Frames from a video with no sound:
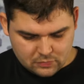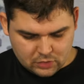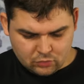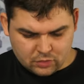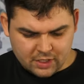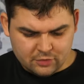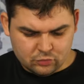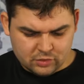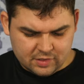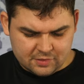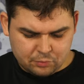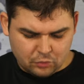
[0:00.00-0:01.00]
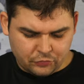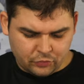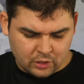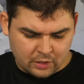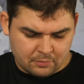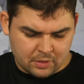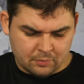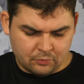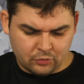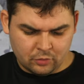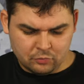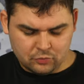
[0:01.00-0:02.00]
donc là ils nous disent pour 100 grammes, mais il me
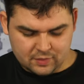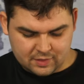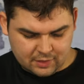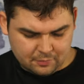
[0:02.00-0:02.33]
semble que c'est